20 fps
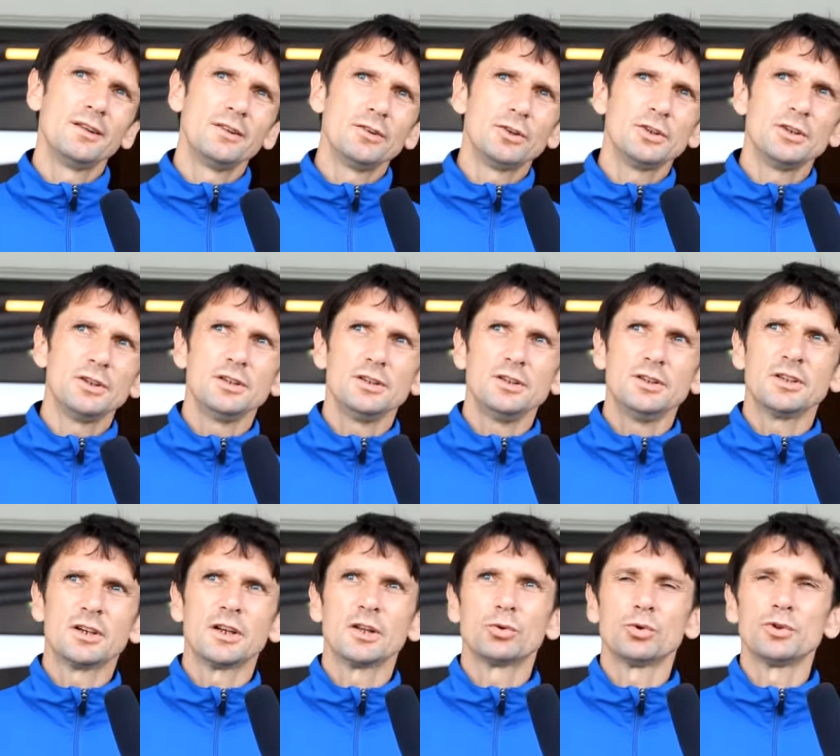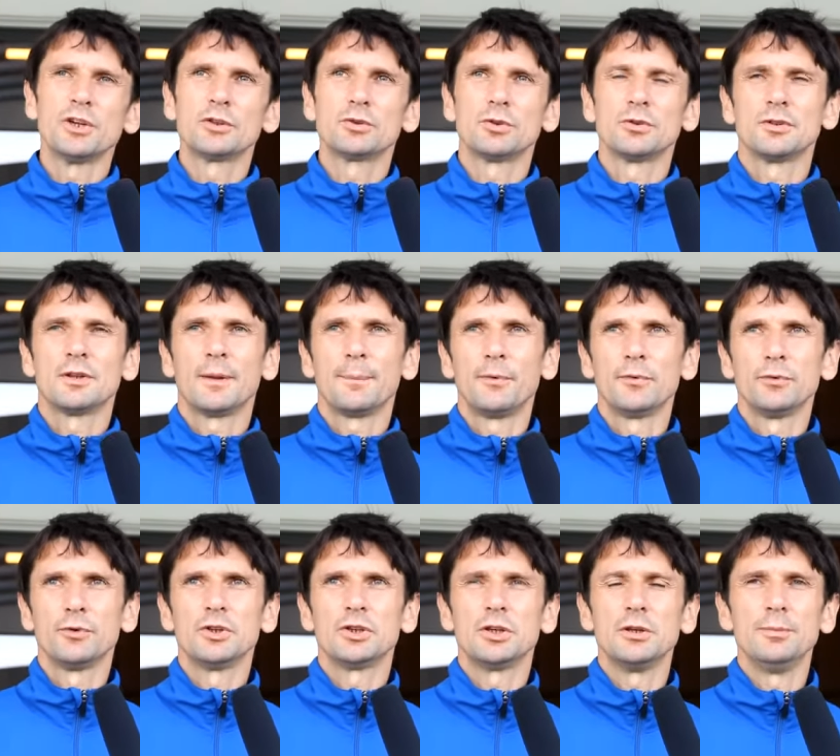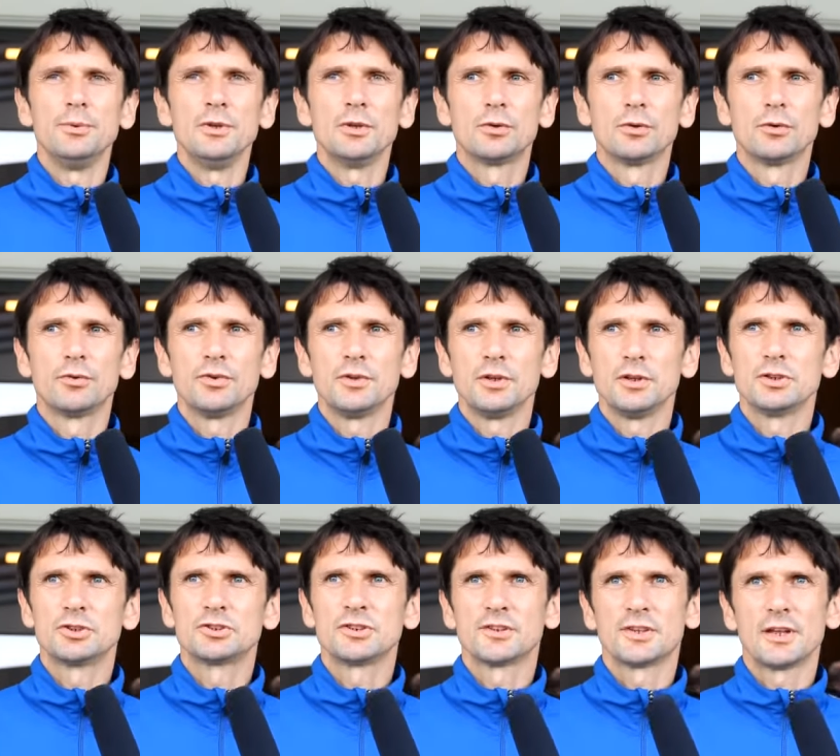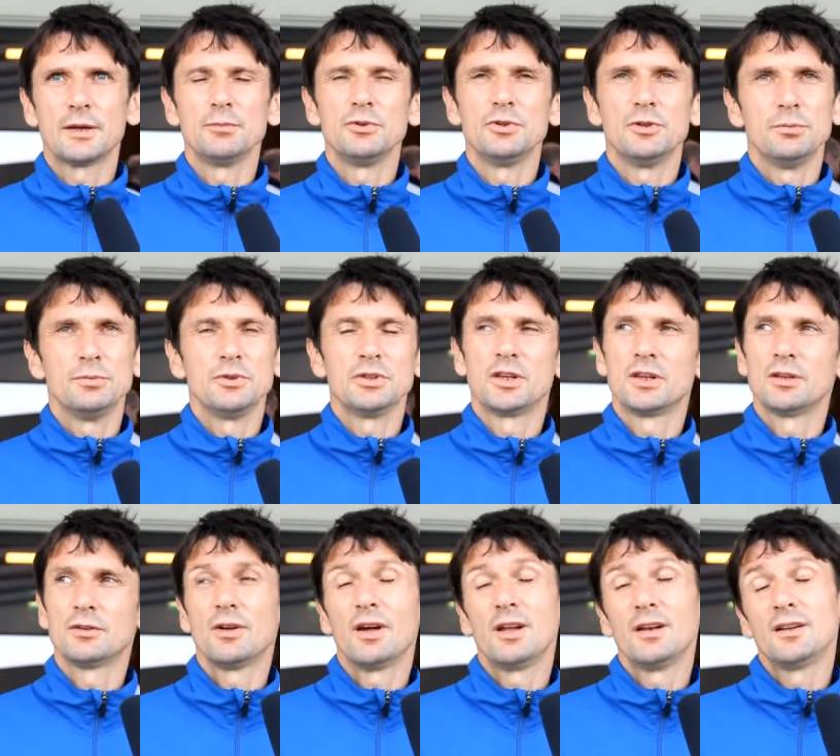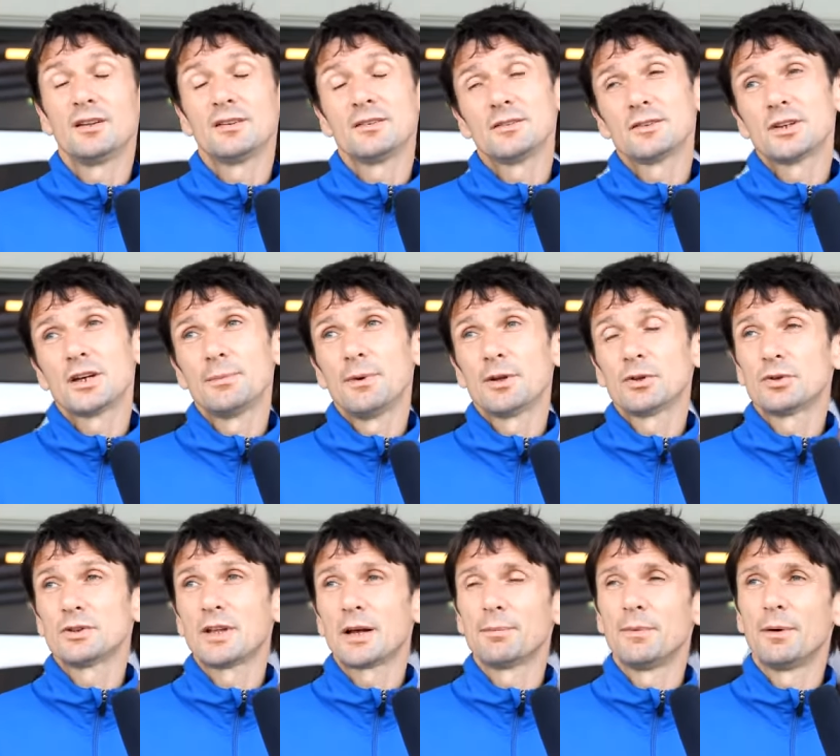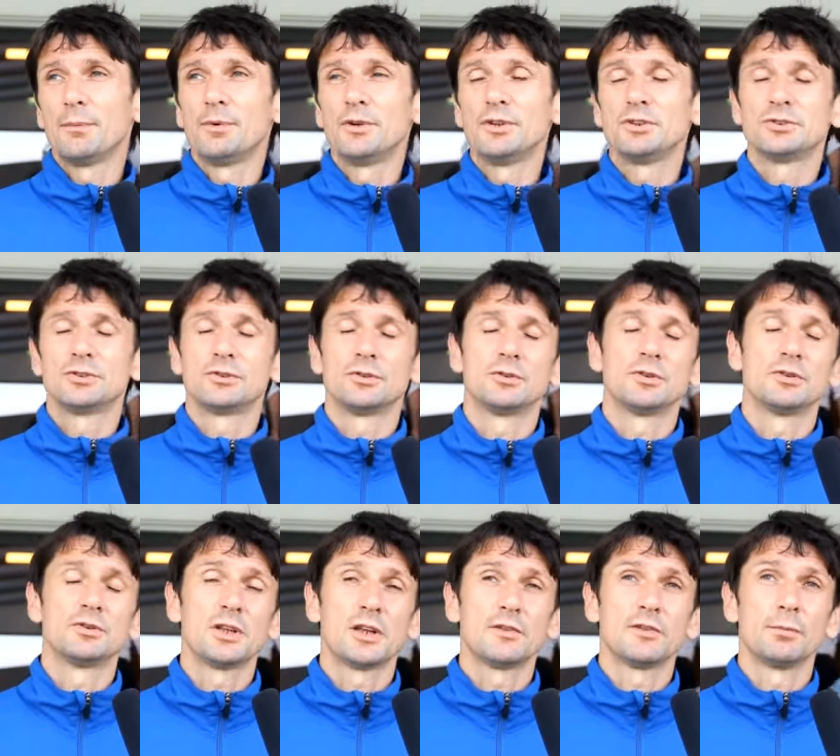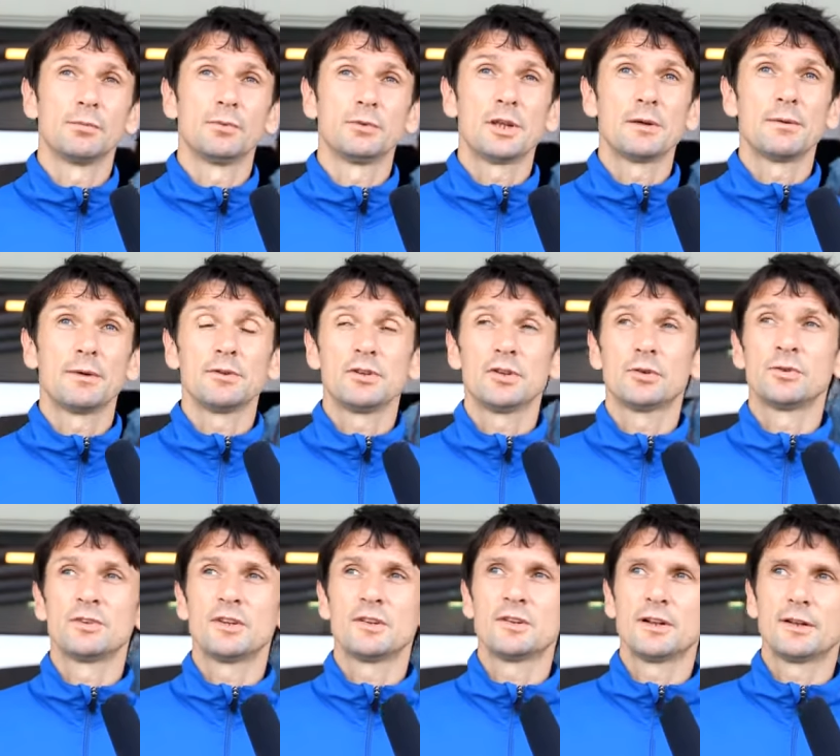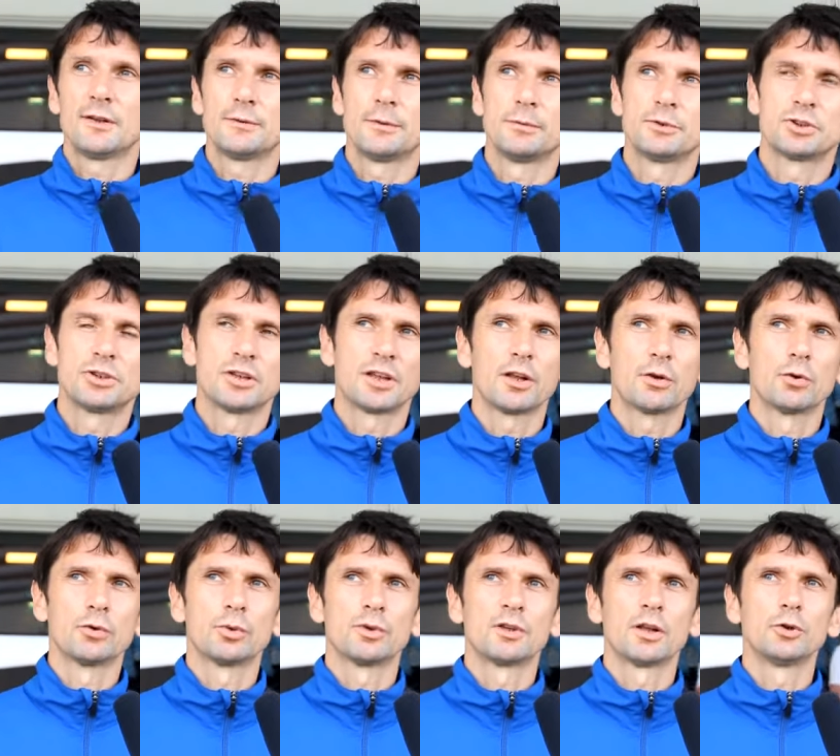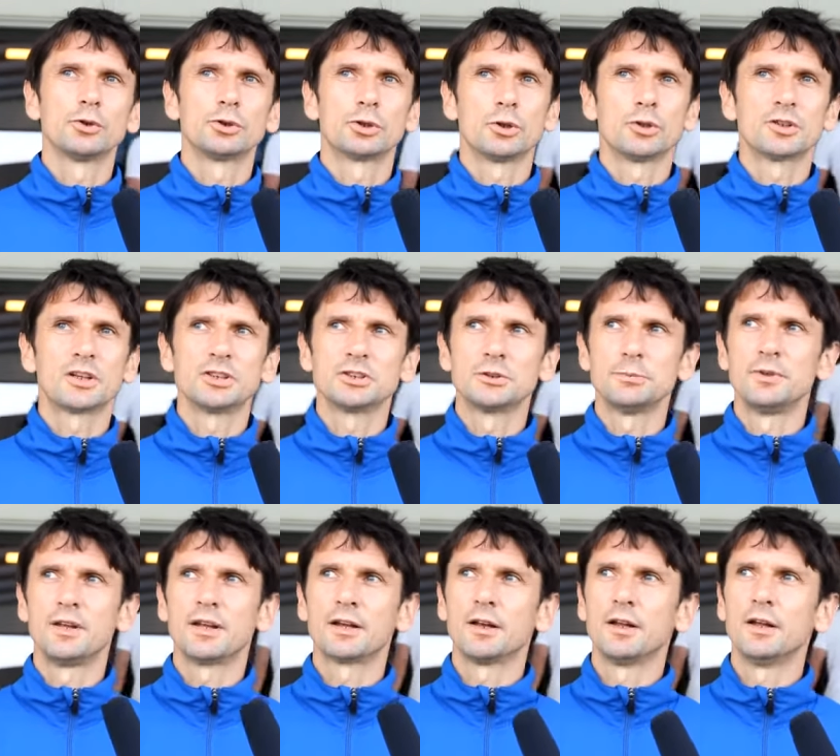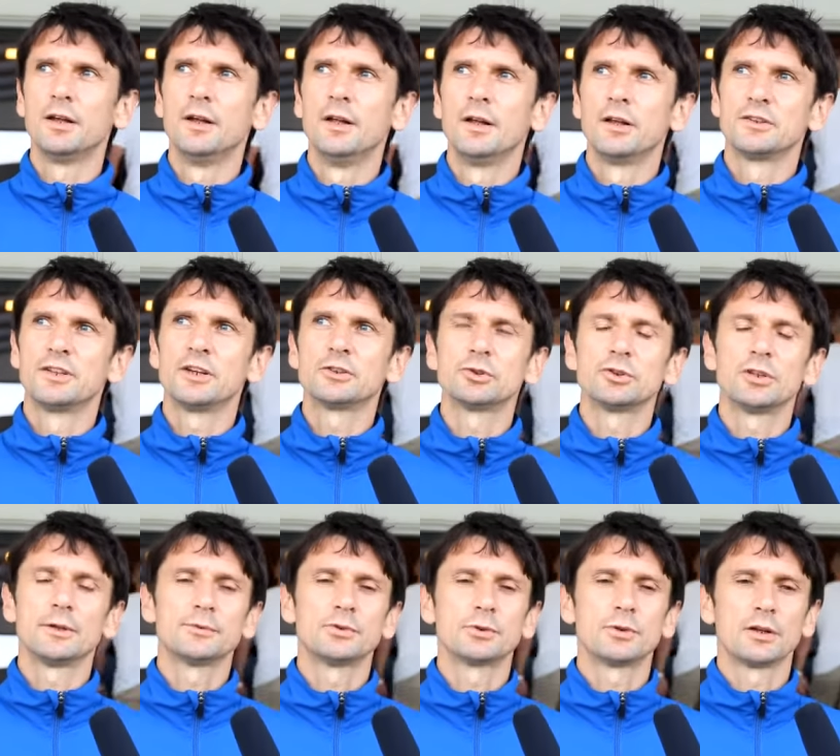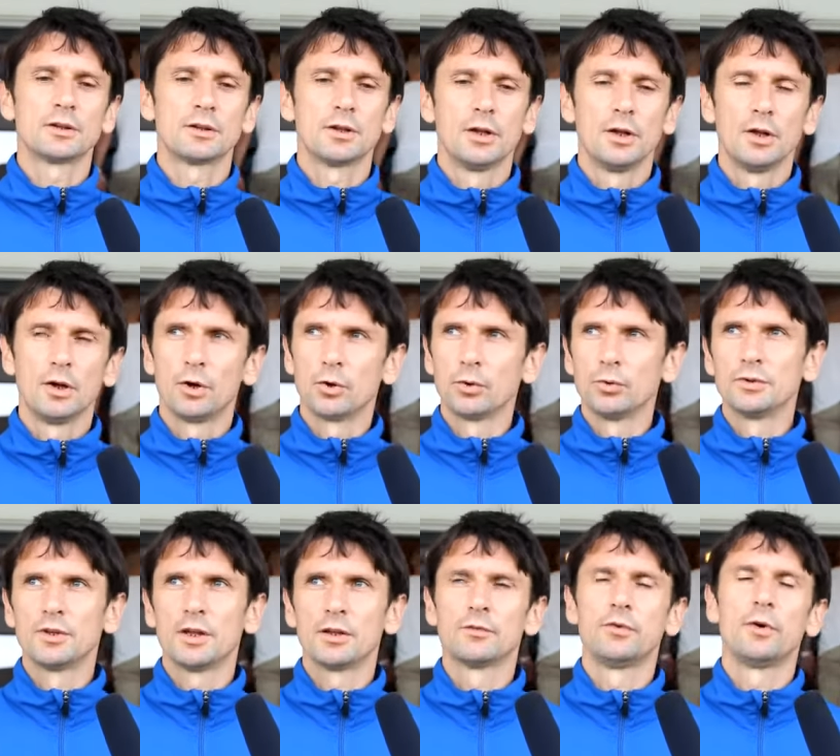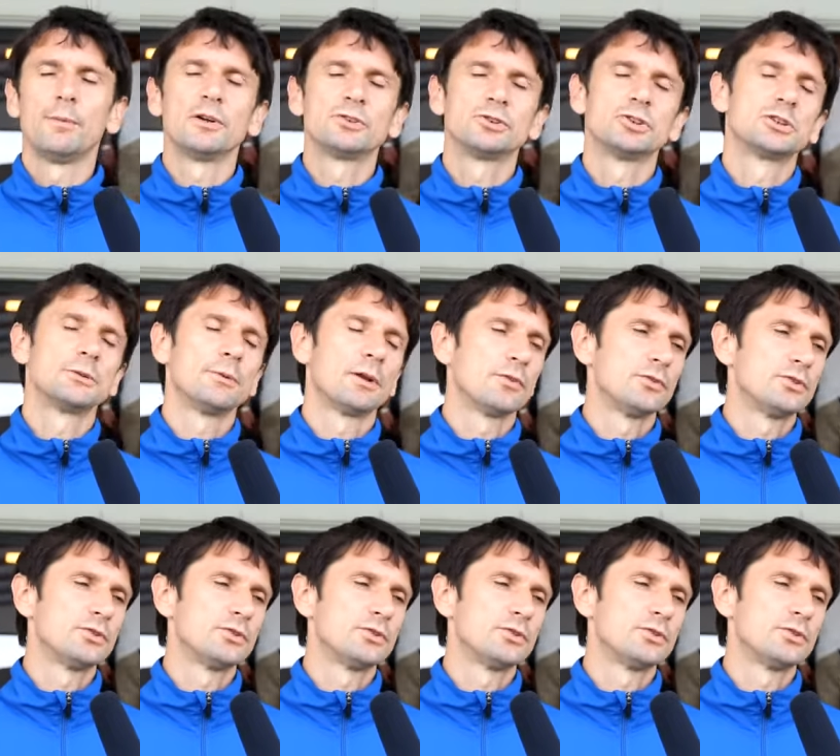No i irytuje to na pewno i kibiców i czasami i mnie, no ale chyba to tak ma być, no, no nie wiem, nie, nie, nie znalazłem jeszcze takiego złotego środka, żeby nagle zacząć na przykład rundę dwoma czy trzema